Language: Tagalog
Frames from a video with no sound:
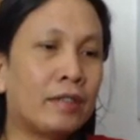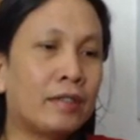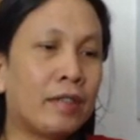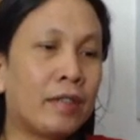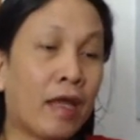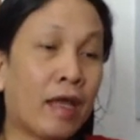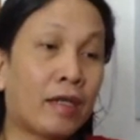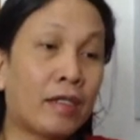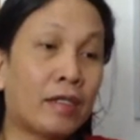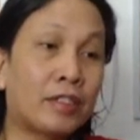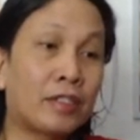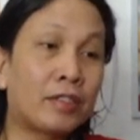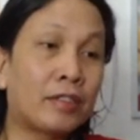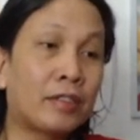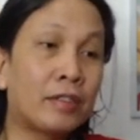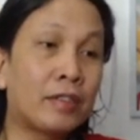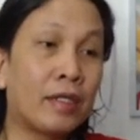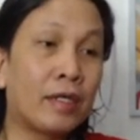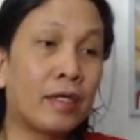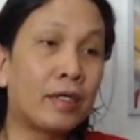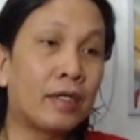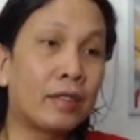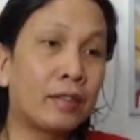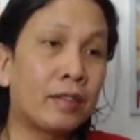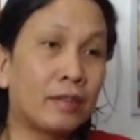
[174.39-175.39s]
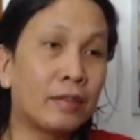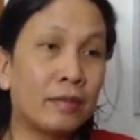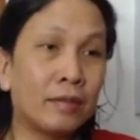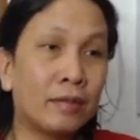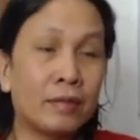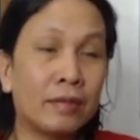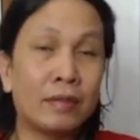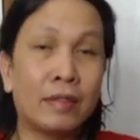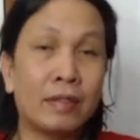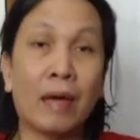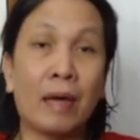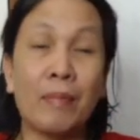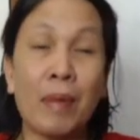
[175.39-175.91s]
text ng
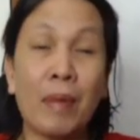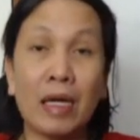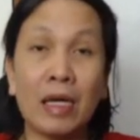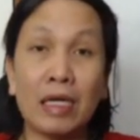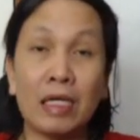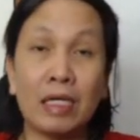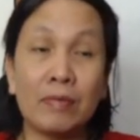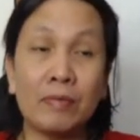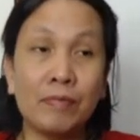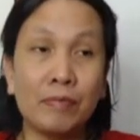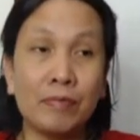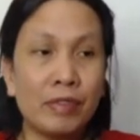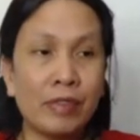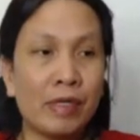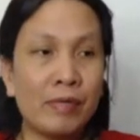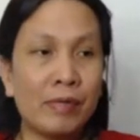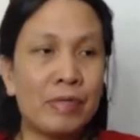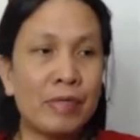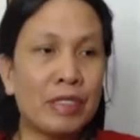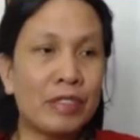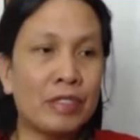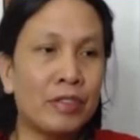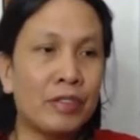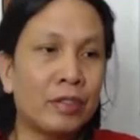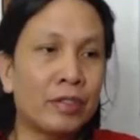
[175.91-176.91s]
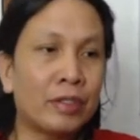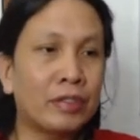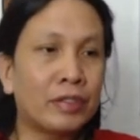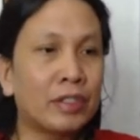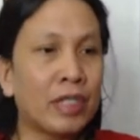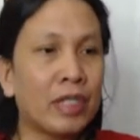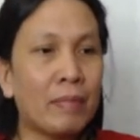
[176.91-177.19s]
nabanggit po na video.